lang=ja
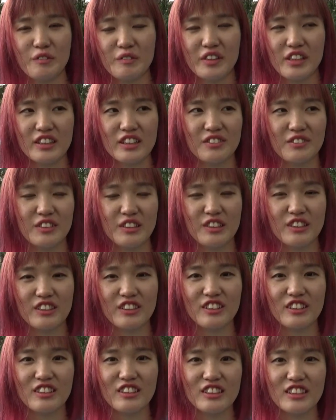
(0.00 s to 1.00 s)
まあ自分
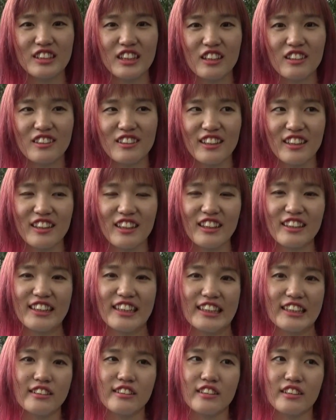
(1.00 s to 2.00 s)
の弱点だっ
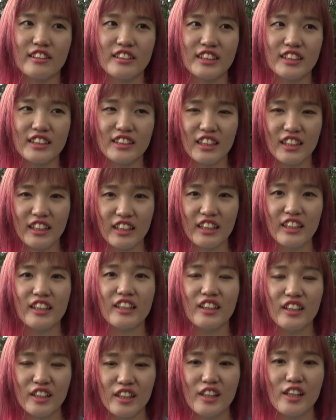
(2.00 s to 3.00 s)
たりとかをしっかり
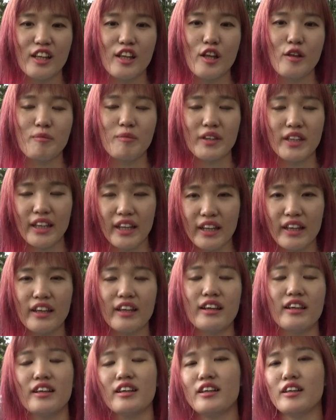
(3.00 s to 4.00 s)
見
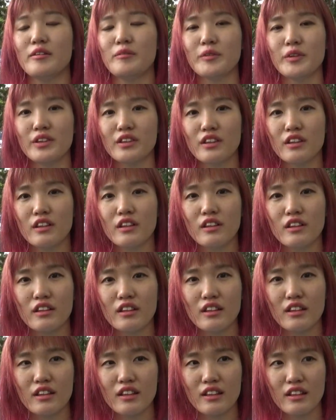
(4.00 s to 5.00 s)
てもっと
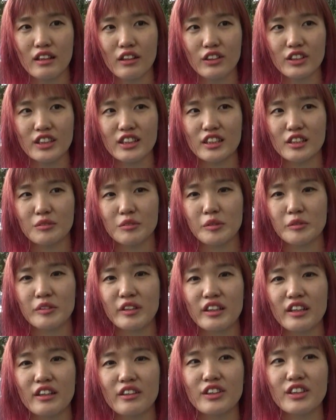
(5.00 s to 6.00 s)
直していく部分
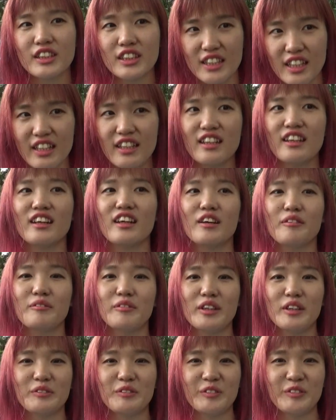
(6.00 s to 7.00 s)
は直して頑
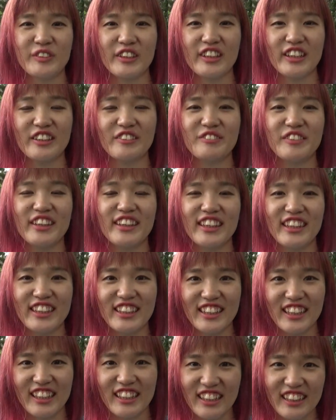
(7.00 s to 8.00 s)
張る部分は頑張ってい
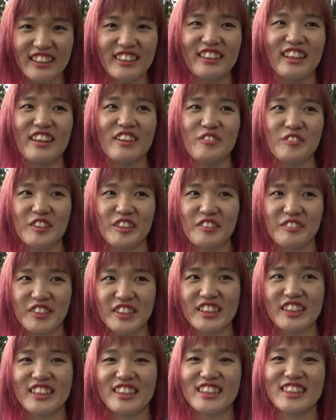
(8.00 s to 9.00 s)
きたいなって思って
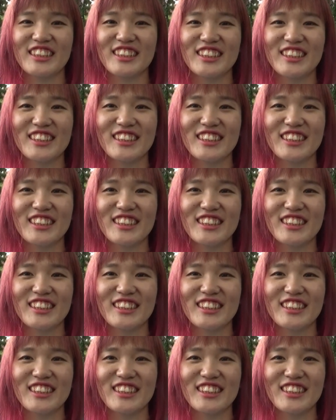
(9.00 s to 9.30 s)
ます